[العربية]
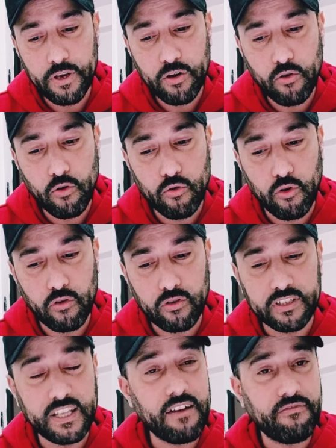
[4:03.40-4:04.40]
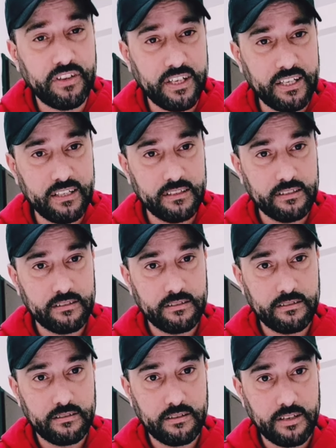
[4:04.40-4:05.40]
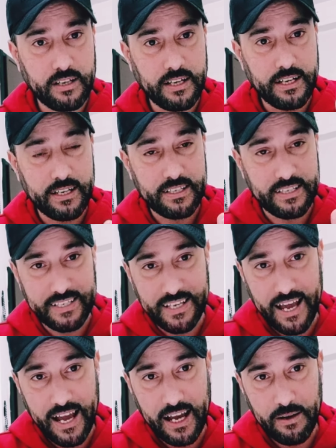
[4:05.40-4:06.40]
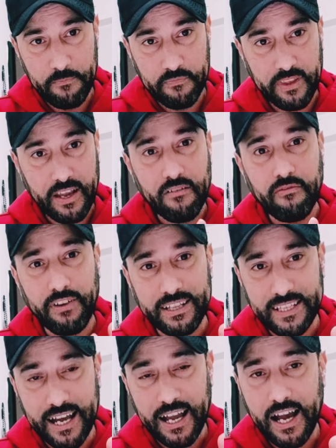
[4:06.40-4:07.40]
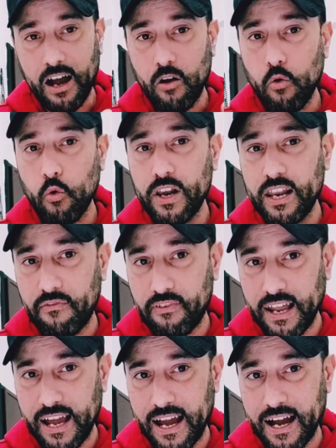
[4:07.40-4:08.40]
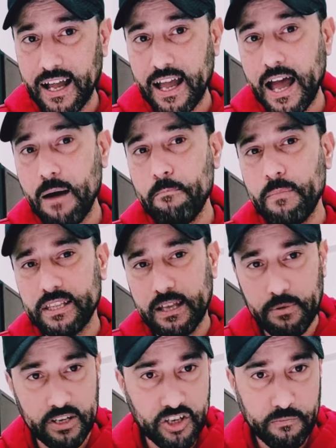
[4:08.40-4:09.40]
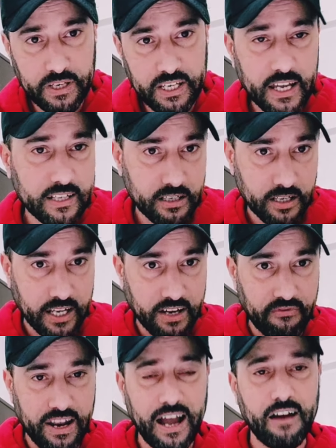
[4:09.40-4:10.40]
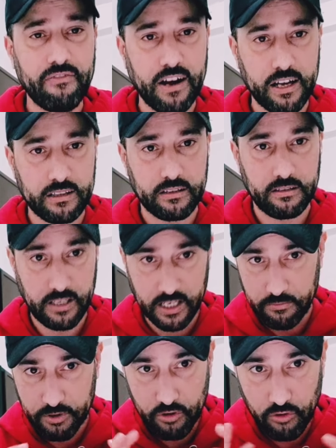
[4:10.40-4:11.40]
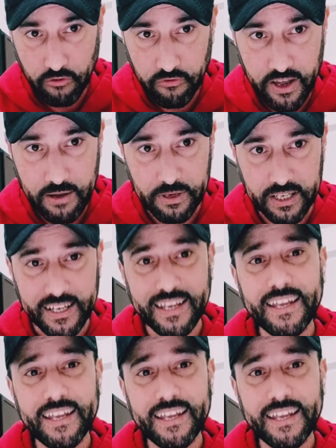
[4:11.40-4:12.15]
يكونوا دافعين سياحه فندقه ولا فلاحه اما دابا الجمعيات غير فلاحه فقط يعني باش تكونوا فاهمين